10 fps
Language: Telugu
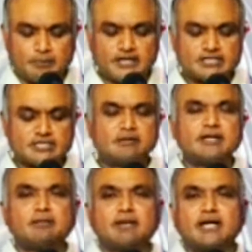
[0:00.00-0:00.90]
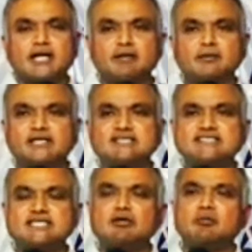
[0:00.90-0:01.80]
ఏర్పాటు చేయబడిన మార్గమే
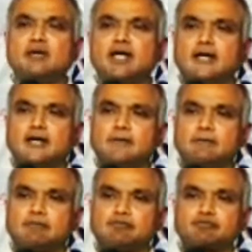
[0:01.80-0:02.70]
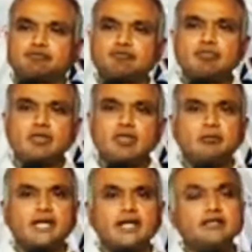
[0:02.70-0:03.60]
శిలో మార్గం
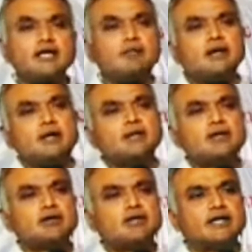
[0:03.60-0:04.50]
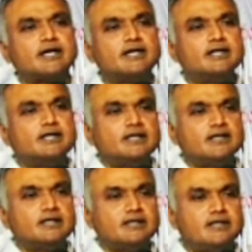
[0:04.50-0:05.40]
మనందరి పాపాల కొరకాయి
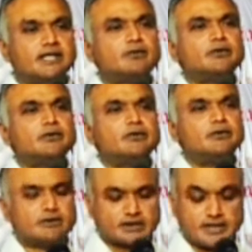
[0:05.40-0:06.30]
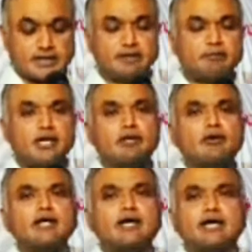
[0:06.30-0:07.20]
దేవుడు తానే
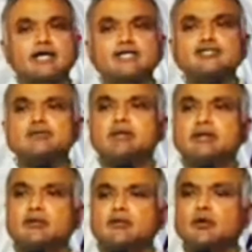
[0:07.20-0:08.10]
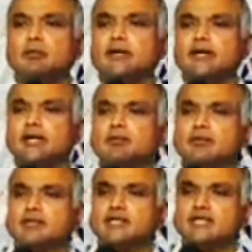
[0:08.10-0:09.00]
మానవుడిగా యేసు ప్రభు రూపాన్ని
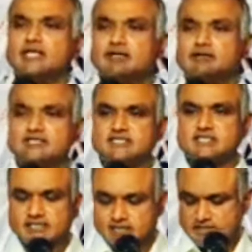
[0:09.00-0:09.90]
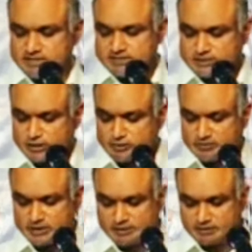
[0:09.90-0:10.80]
భూమిదికి దిగివచ్చి
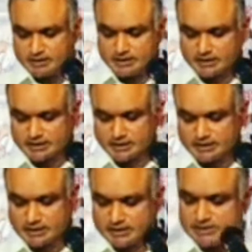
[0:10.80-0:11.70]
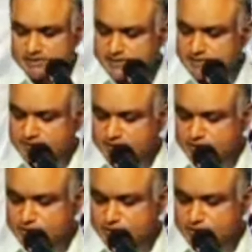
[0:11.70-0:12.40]
శిలి మీదకి వెళ్ళి రక్తం కార్చి